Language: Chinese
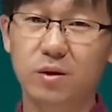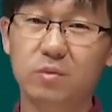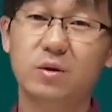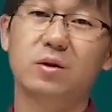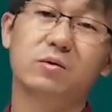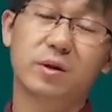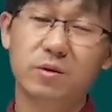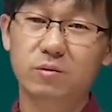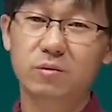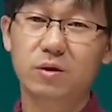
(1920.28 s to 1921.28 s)
都能够
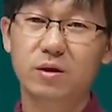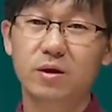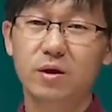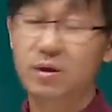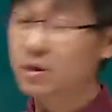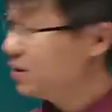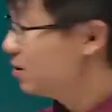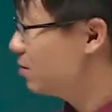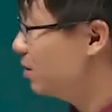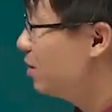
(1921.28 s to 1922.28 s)
成功的，可
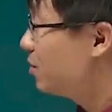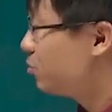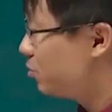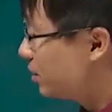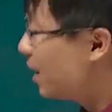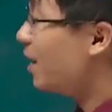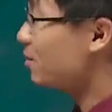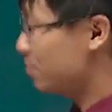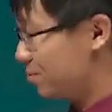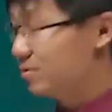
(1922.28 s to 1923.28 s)
以说绝大
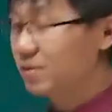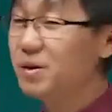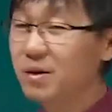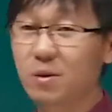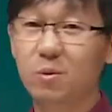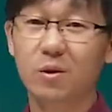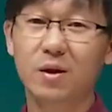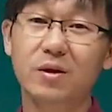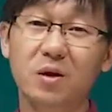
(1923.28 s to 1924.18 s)
多数的并购啊，